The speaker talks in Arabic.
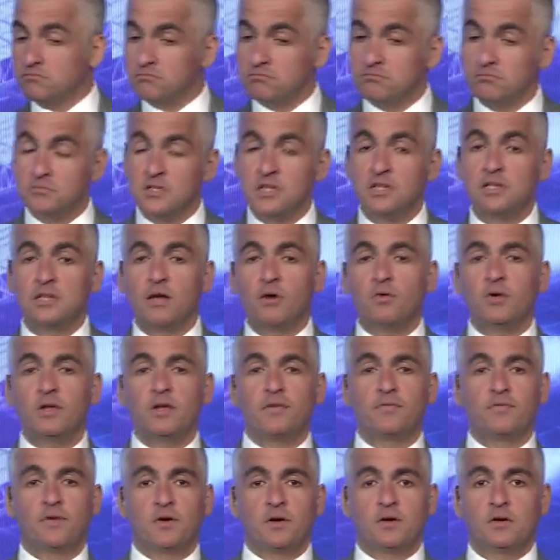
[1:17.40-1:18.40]
دي
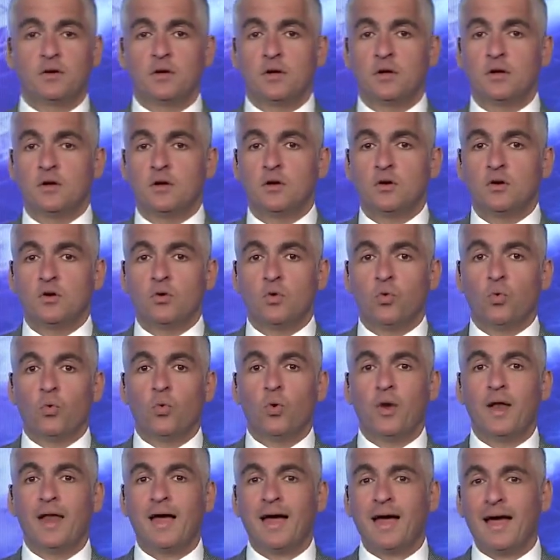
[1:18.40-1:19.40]
التوليفه
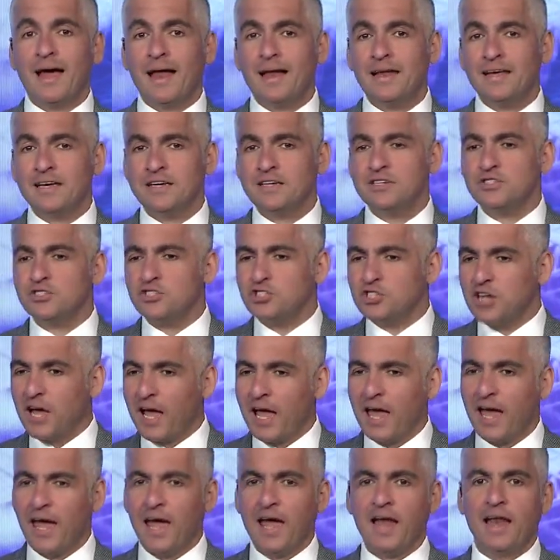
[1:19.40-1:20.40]
والاهلي
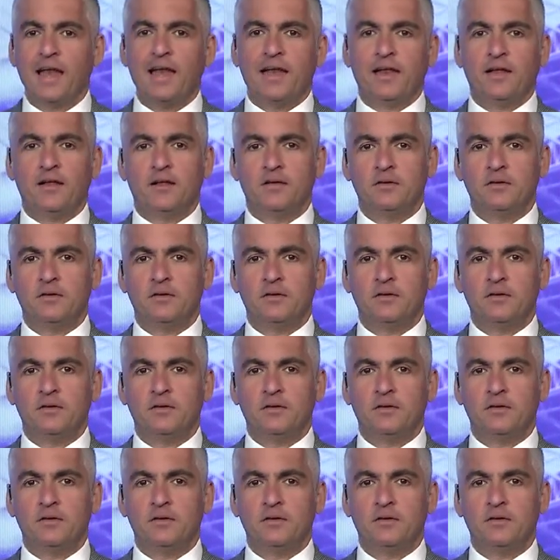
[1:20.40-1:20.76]
شغال